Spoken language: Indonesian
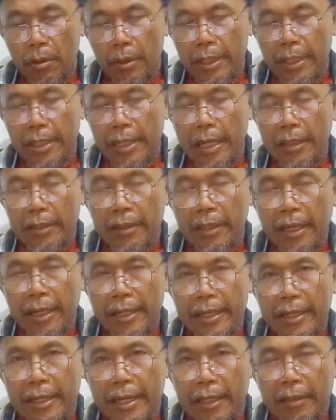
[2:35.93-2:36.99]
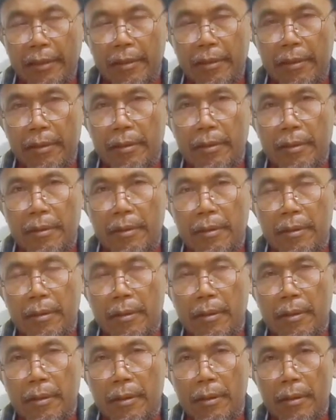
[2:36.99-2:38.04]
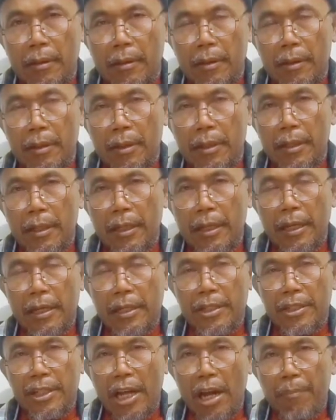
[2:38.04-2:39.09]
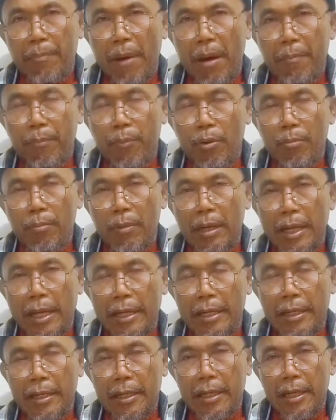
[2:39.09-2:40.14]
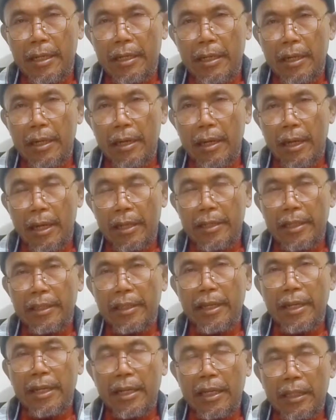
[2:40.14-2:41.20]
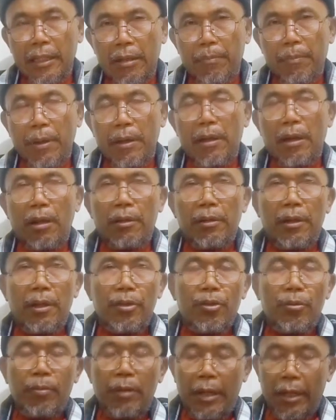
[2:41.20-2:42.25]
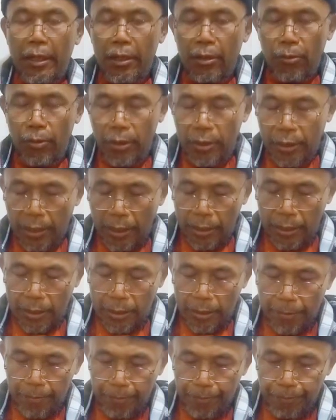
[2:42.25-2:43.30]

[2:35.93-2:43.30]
tidak terikat dengan siapapun melainkan hanya terikat kepada Allah Subhanahu wa taala.